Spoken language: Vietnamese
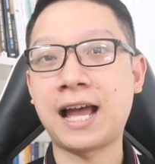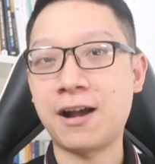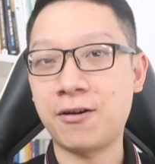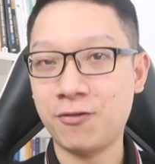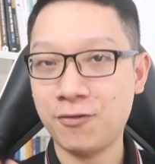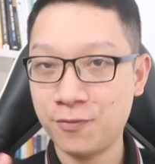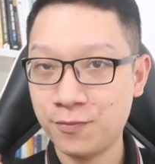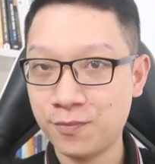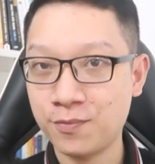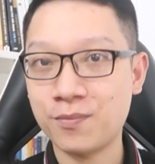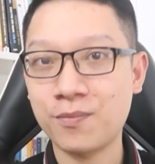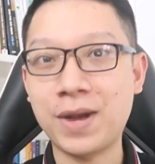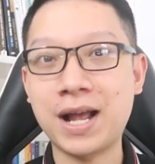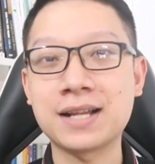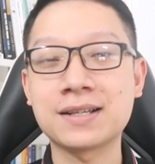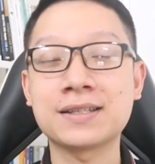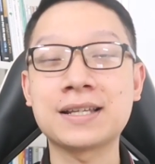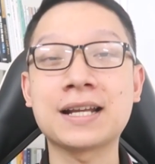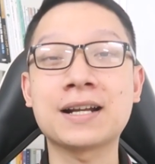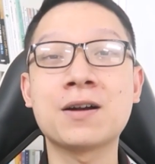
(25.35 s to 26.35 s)
táo
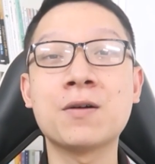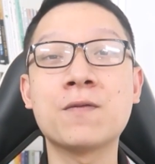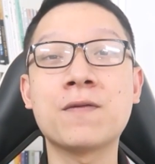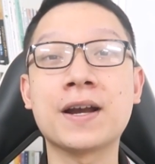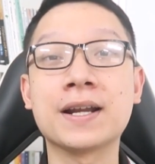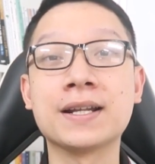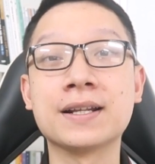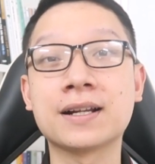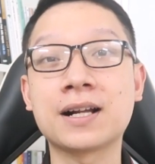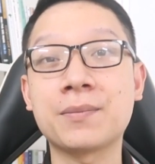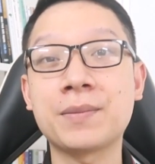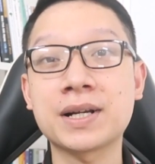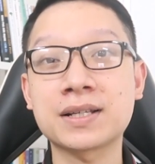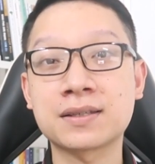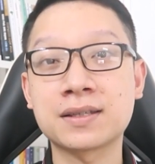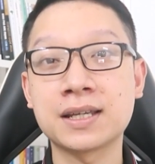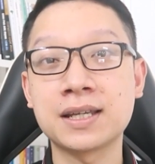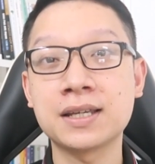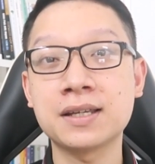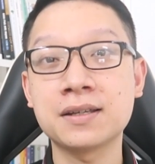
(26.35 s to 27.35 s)
bạn sẽ không phải đến gặp
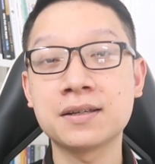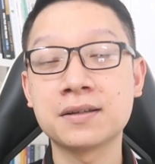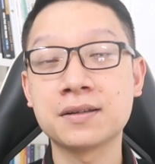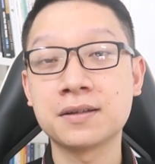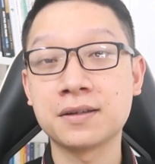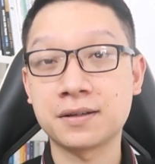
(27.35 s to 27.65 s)
bác sĩ